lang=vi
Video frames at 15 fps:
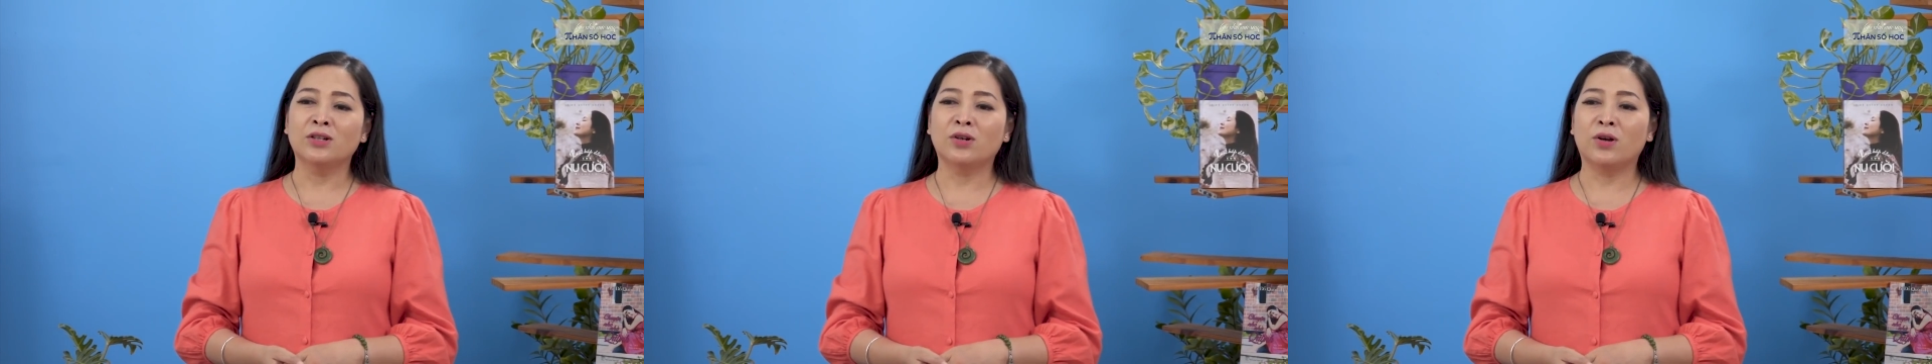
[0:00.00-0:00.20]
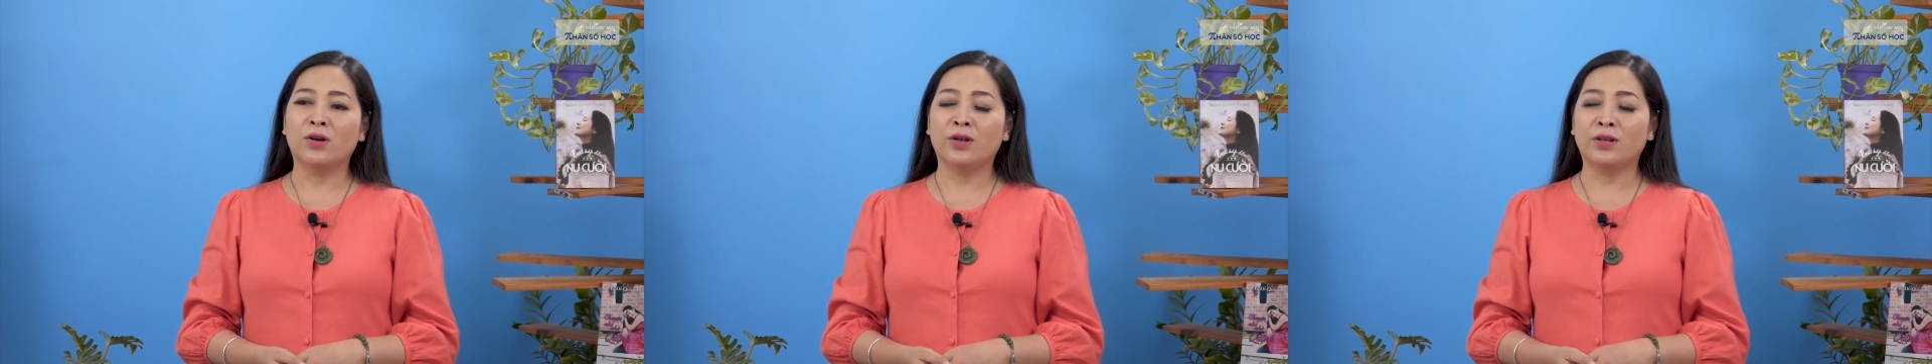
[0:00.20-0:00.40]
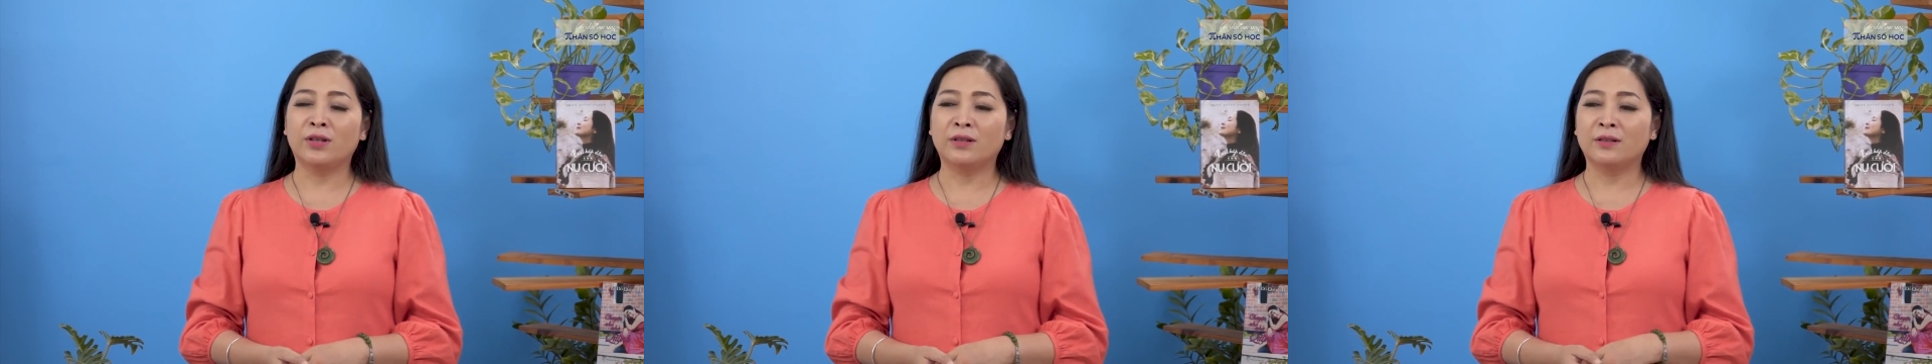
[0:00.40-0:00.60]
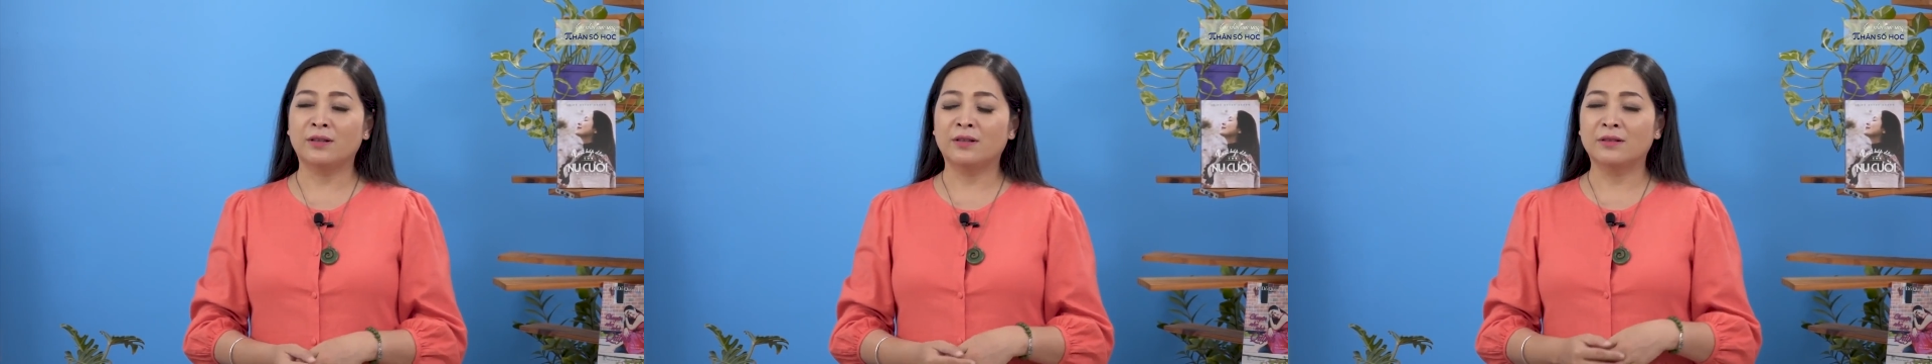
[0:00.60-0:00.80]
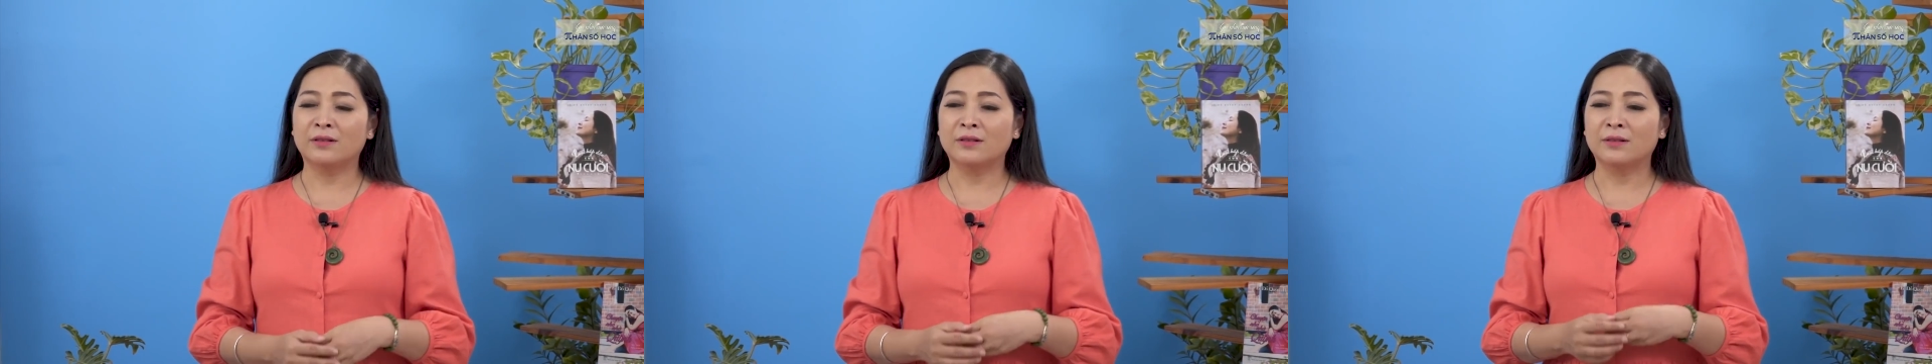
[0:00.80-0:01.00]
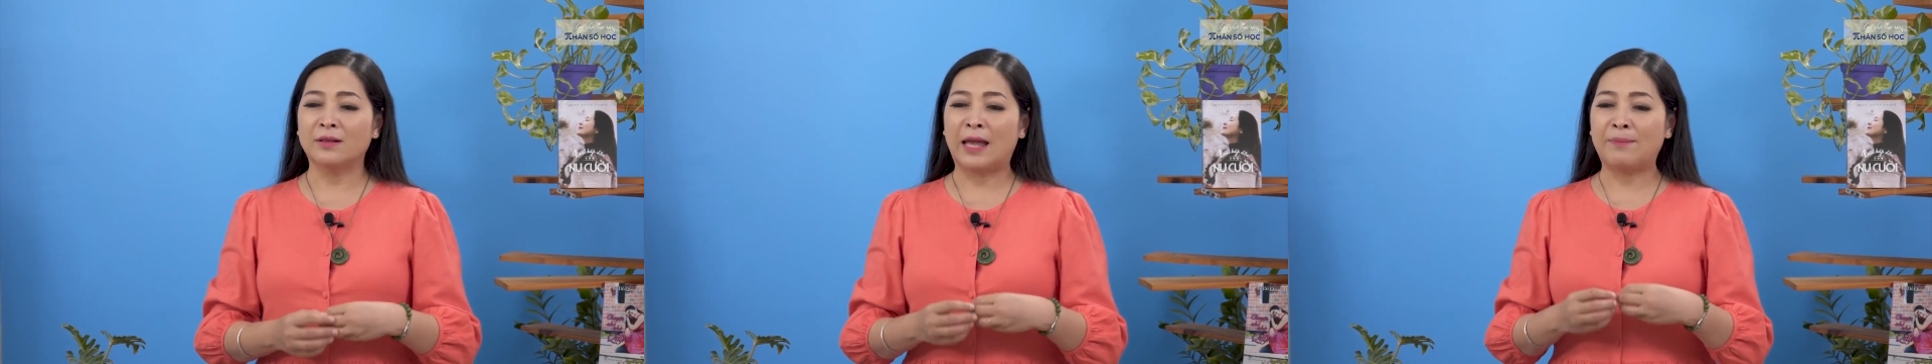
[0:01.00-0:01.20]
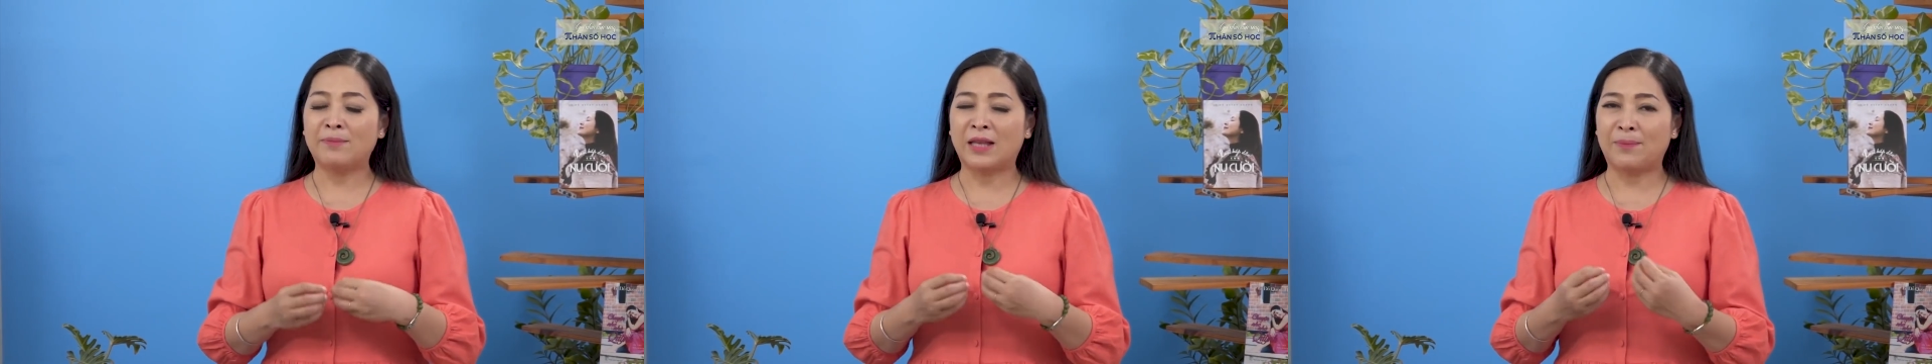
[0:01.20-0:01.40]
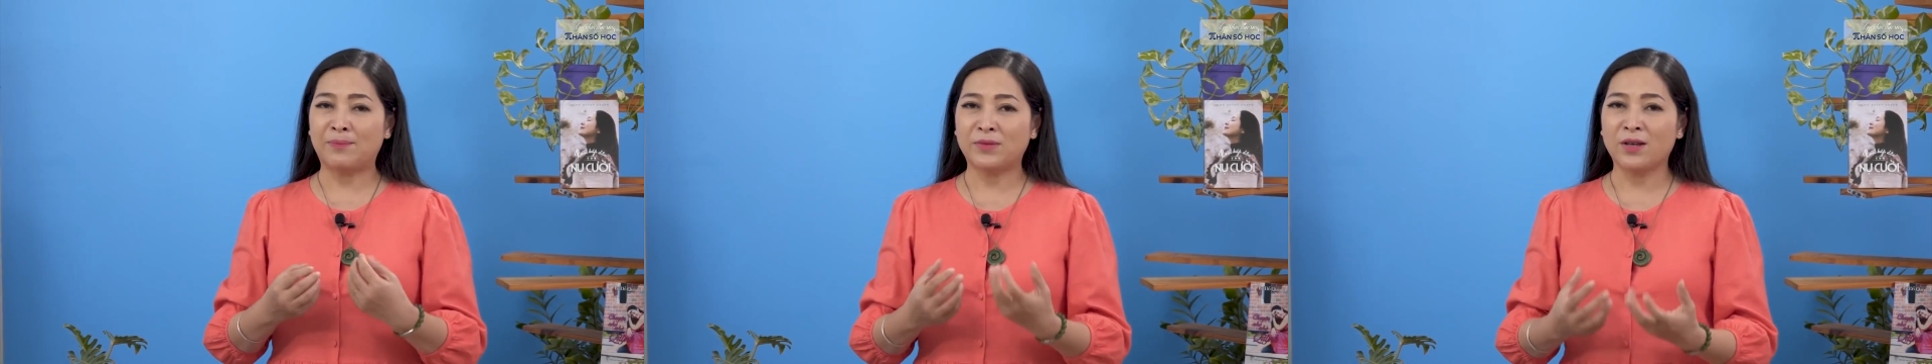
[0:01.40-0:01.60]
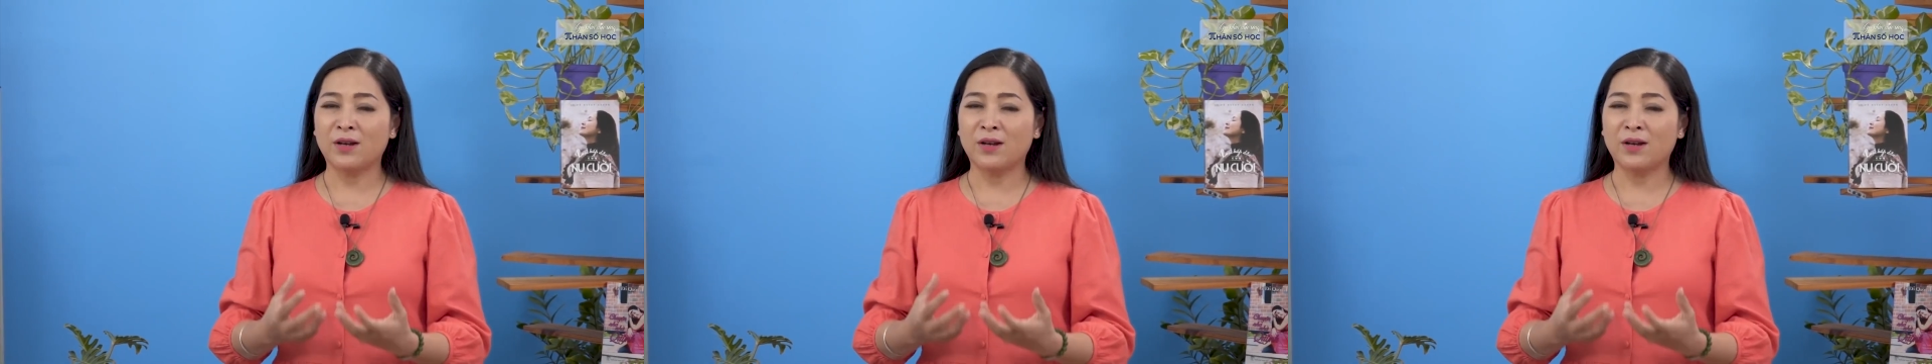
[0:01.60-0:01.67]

rồi em tập